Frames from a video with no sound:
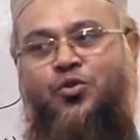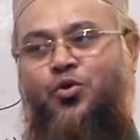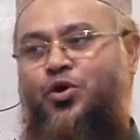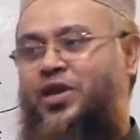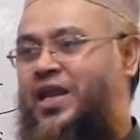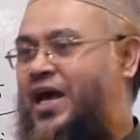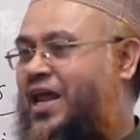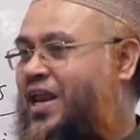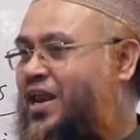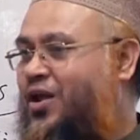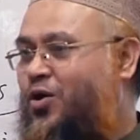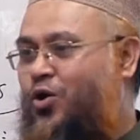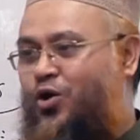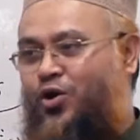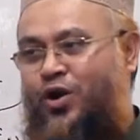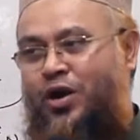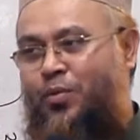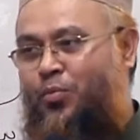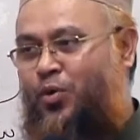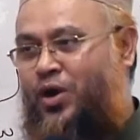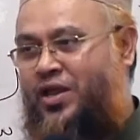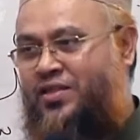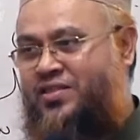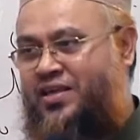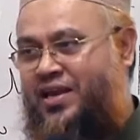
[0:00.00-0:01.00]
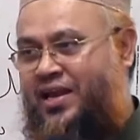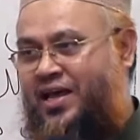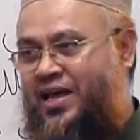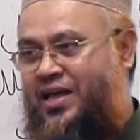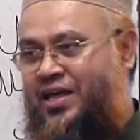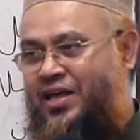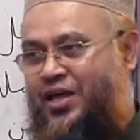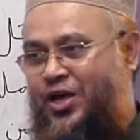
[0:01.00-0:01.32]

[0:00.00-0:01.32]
দুই নারীর ঘটনা বলেছে না